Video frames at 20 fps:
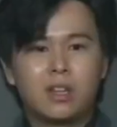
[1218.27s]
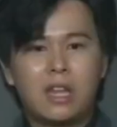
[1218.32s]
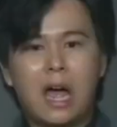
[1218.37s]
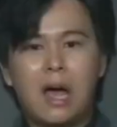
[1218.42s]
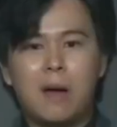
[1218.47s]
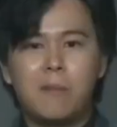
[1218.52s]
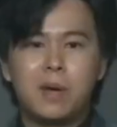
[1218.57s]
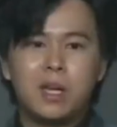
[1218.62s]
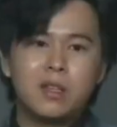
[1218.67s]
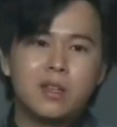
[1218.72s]
他
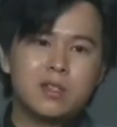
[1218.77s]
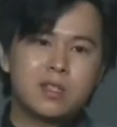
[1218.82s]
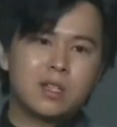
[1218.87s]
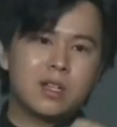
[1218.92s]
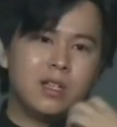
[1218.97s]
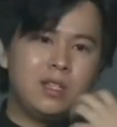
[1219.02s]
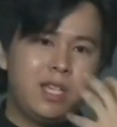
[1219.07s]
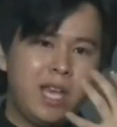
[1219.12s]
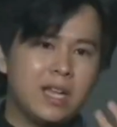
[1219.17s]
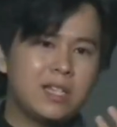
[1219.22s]
们的这个
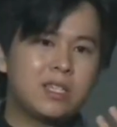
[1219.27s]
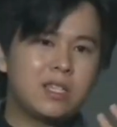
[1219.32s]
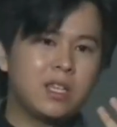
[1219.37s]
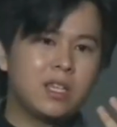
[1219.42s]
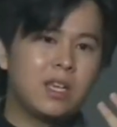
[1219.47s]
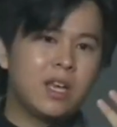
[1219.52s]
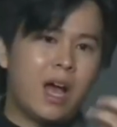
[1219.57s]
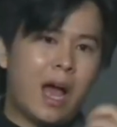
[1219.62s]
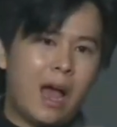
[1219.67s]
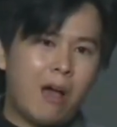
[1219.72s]
业
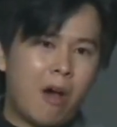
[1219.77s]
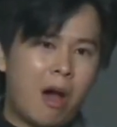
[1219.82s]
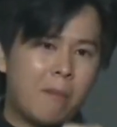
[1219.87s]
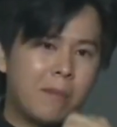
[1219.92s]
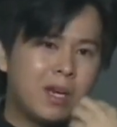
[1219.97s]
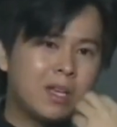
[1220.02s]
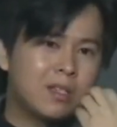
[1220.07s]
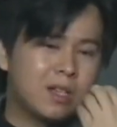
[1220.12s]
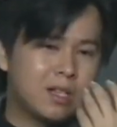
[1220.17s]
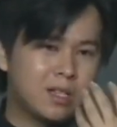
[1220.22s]
绩，还有他们
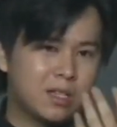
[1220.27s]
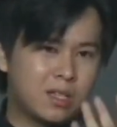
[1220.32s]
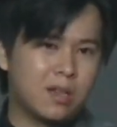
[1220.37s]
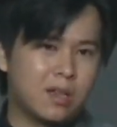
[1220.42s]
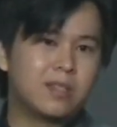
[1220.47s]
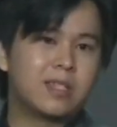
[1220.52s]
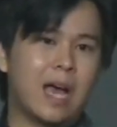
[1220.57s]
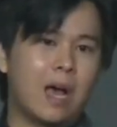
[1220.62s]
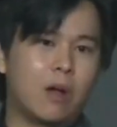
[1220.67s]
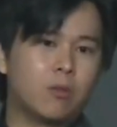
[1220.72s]
的这个成
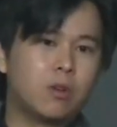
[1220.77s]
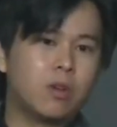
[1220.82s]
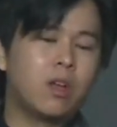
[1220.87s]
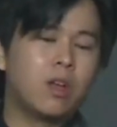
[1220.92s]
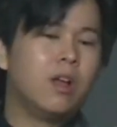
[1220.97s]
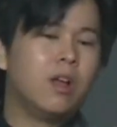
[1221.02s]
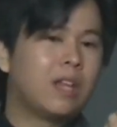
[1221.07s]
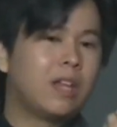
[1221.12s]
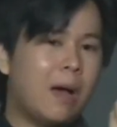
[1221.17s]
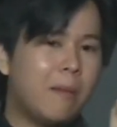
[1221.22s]
长率，
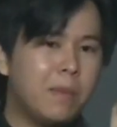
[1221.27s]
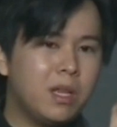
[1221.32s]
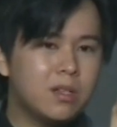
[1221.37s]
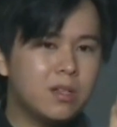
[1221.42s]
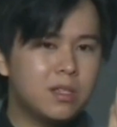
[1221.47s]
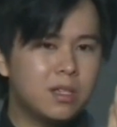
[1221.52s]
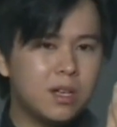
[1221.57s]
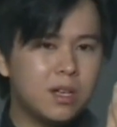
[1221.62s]
他们的这